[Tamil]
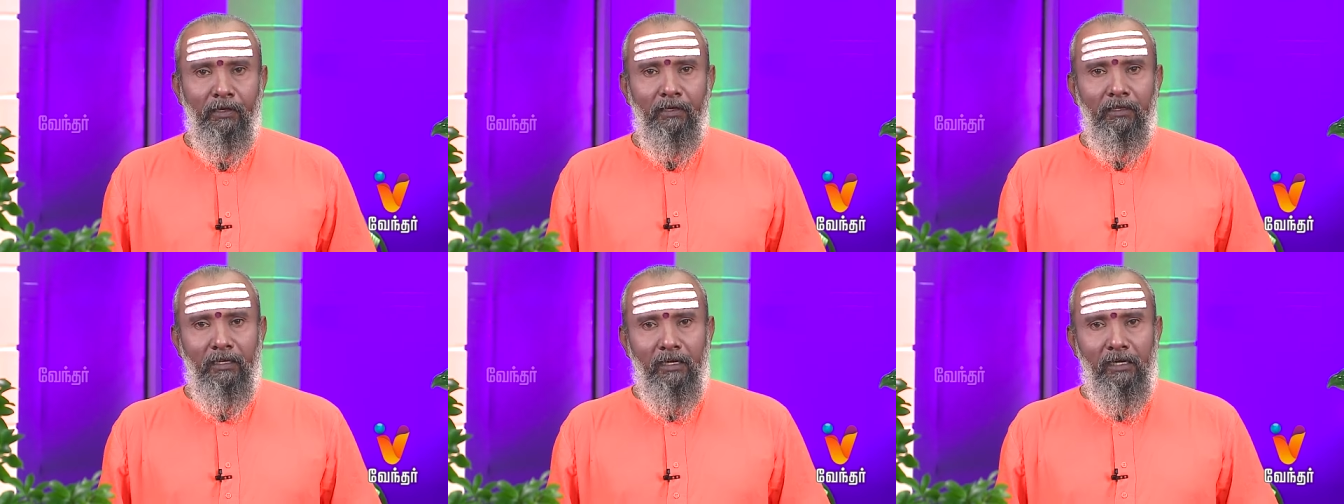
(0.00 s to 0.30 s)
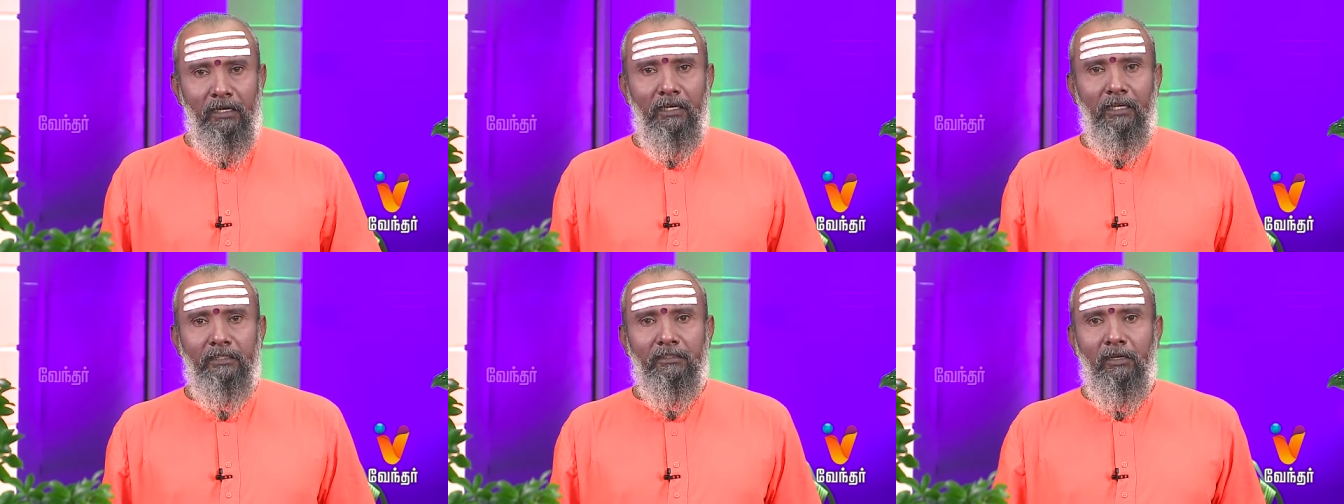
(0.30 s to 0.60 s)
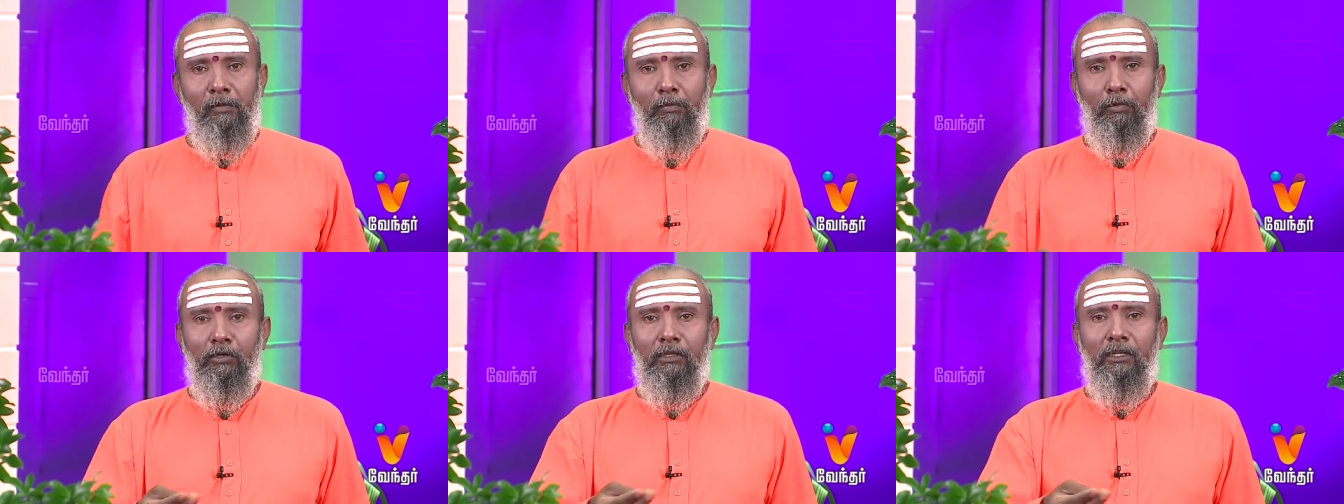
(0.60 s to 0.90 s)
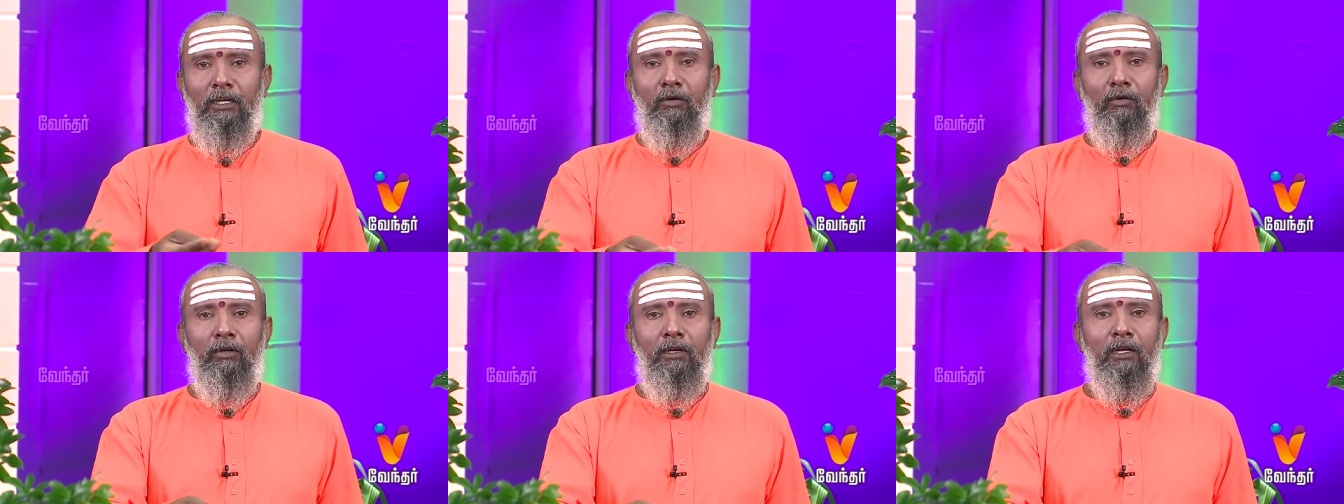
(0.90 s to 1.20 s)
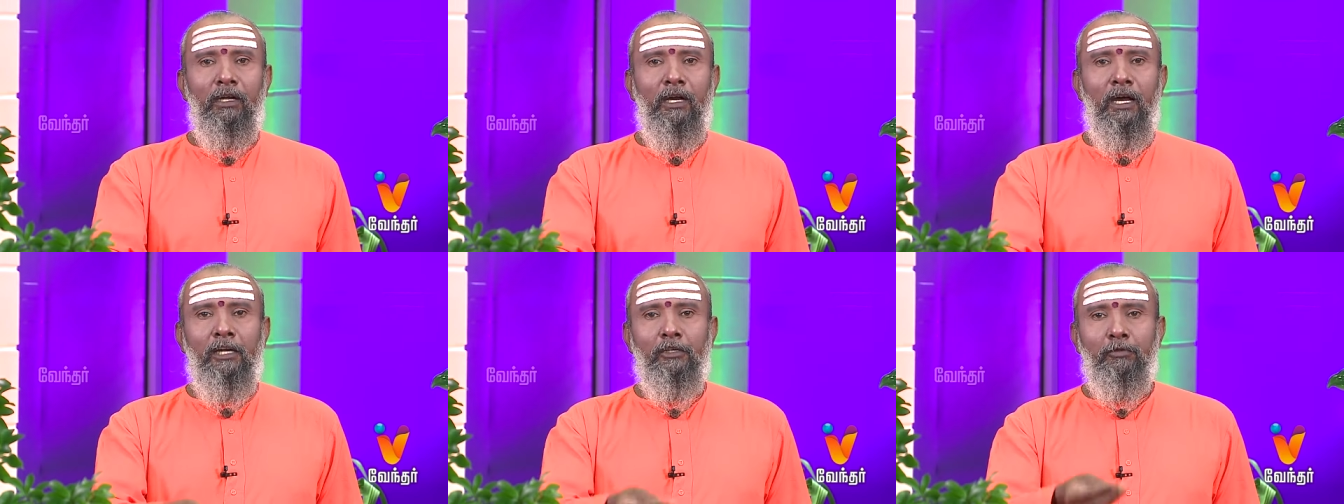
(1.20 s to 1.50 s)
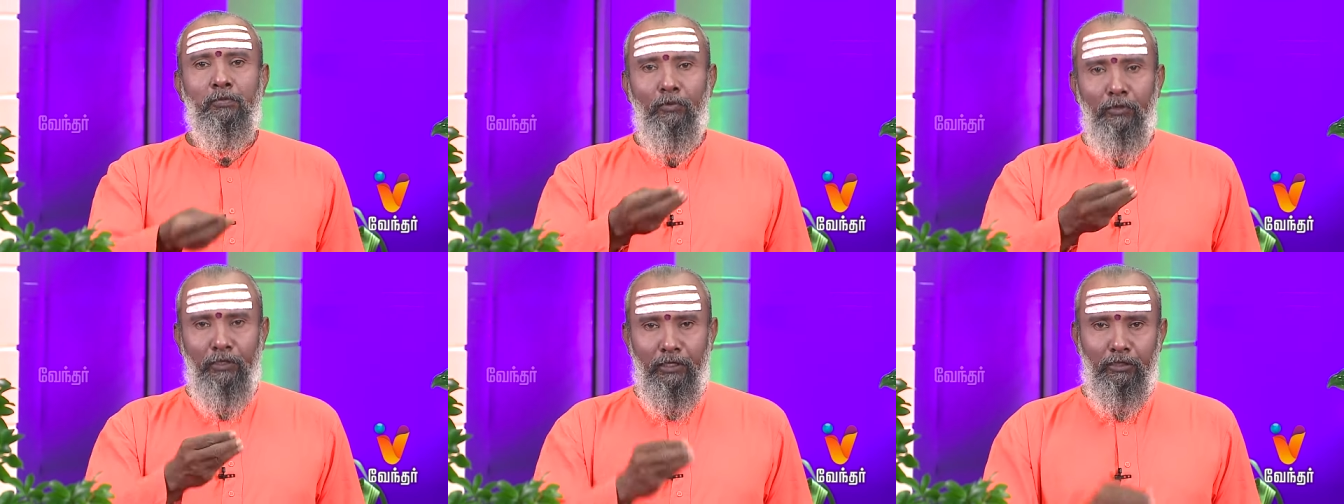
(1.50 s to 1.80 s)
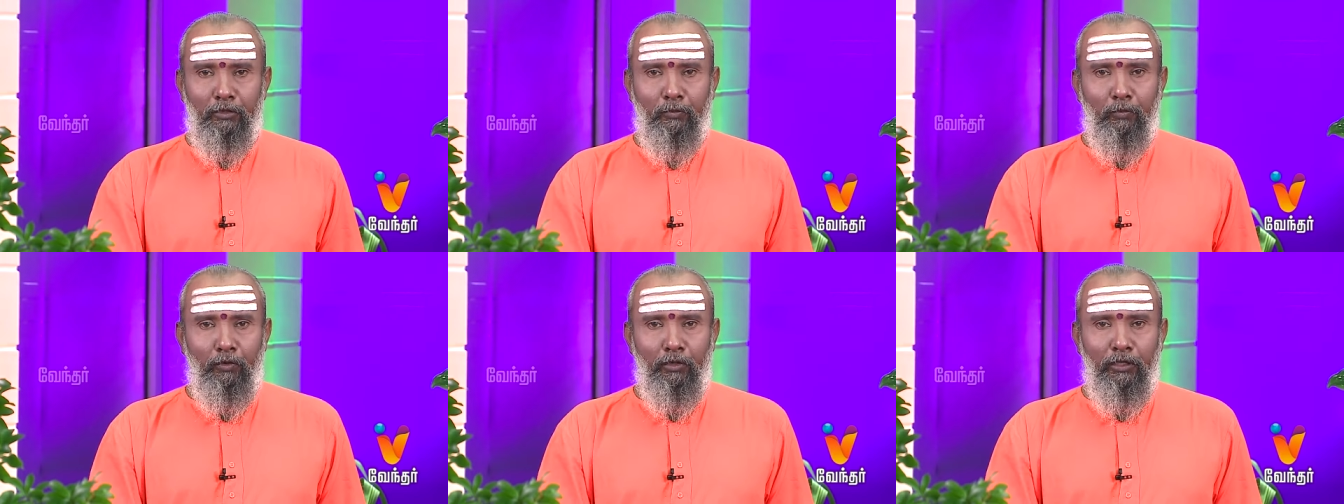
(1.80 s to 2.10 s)
நிழல் காய்ச்சல் போட்டதில் ஒரு கால் ஸ்பூன்
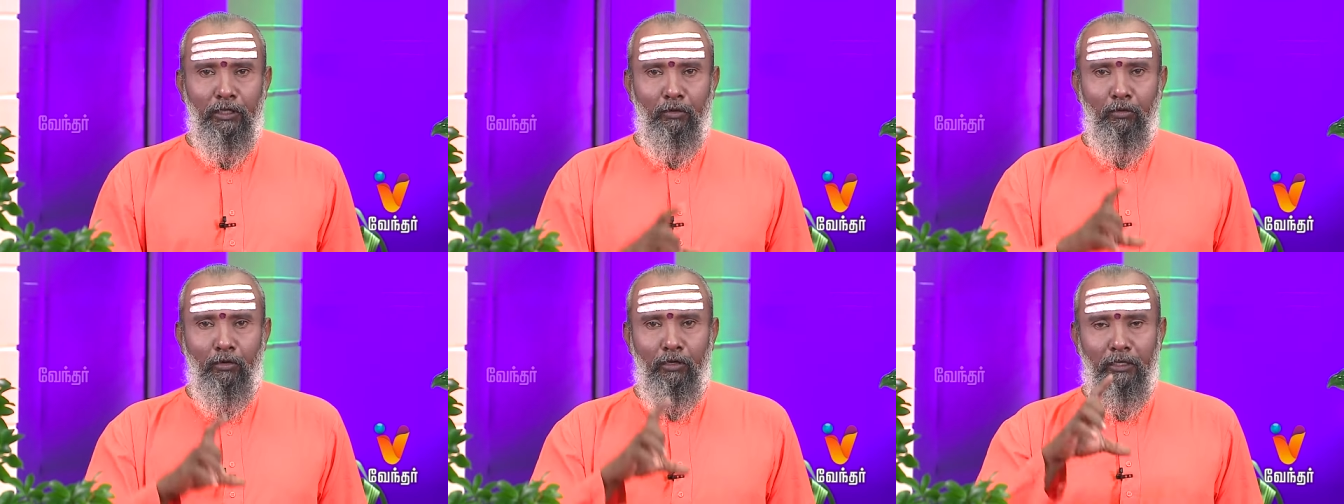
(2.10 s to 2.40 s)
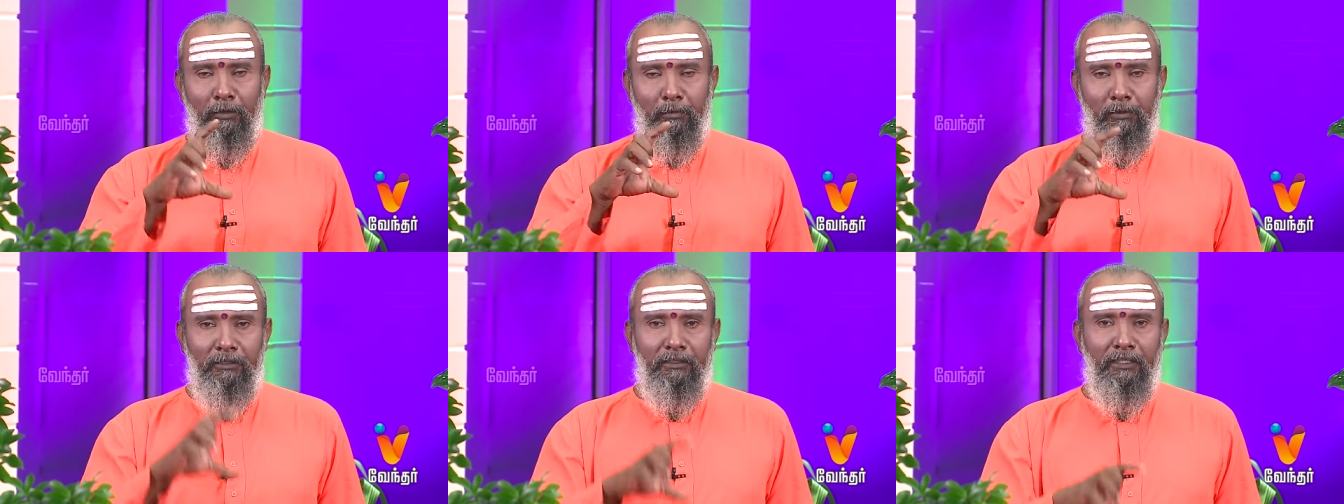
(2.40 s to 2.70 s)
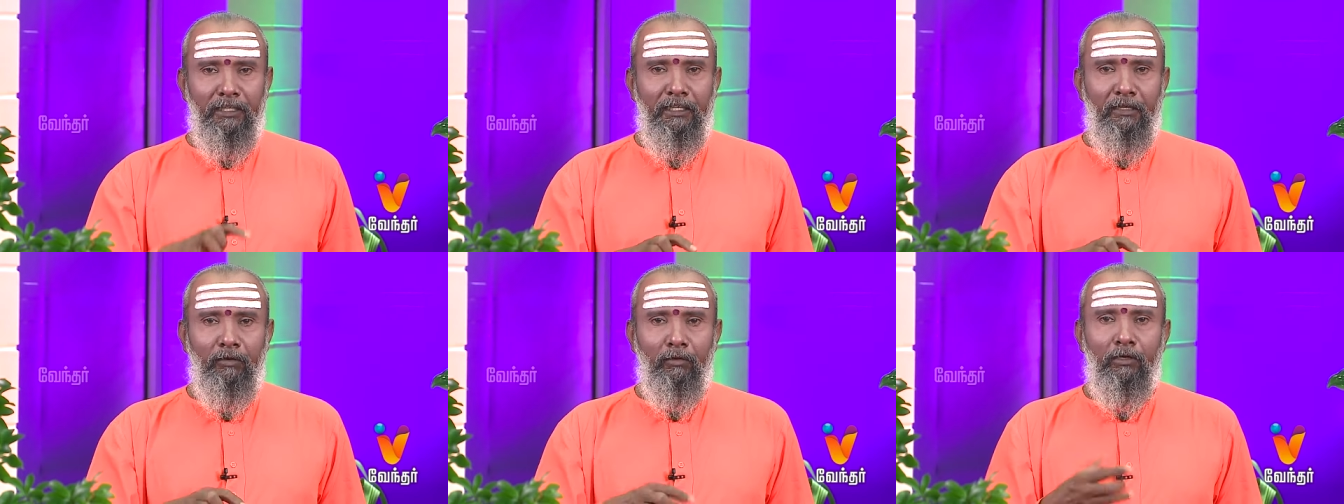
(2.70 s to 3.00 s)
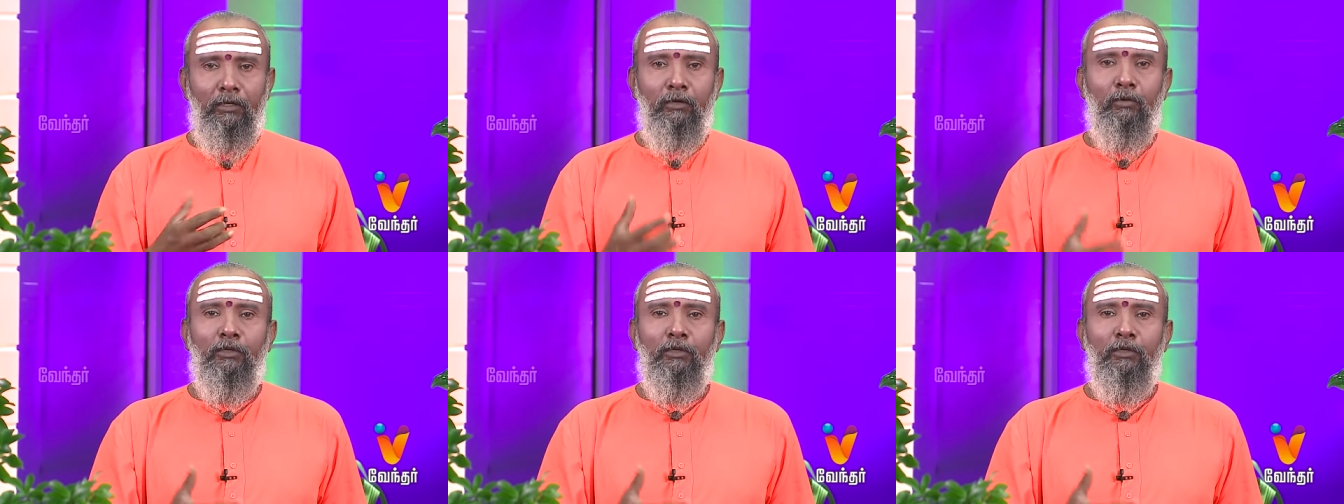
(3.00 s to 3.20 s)
எடுத்து போட்டு ஒரு டம்ளர் தண்ணியை விட்டு